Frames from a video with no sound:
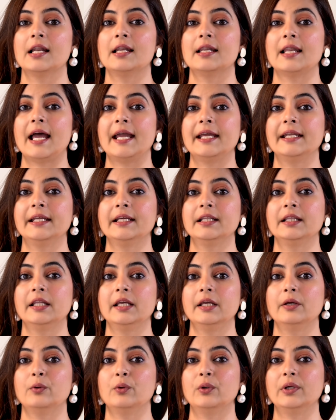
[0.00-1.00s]
लाइनिंग
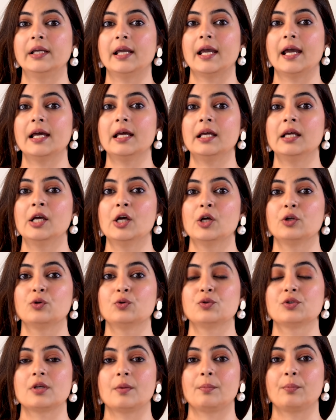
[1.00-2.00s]
दी हुई है
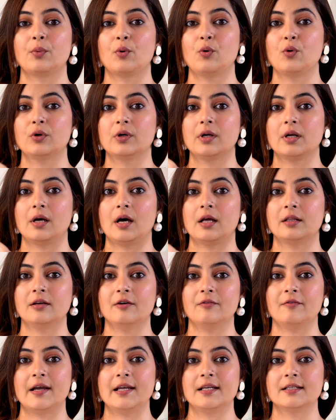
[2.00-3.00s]
टू सपोर्ट
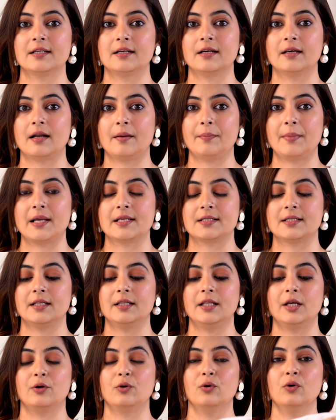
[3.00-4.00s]
अदरवाइज अगर आप ऐसे
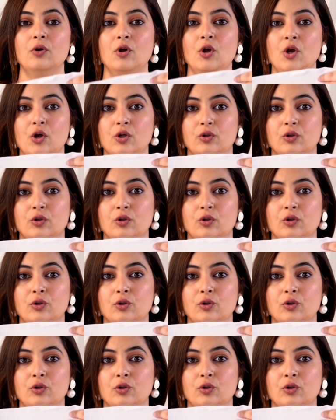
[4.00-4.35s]
देखो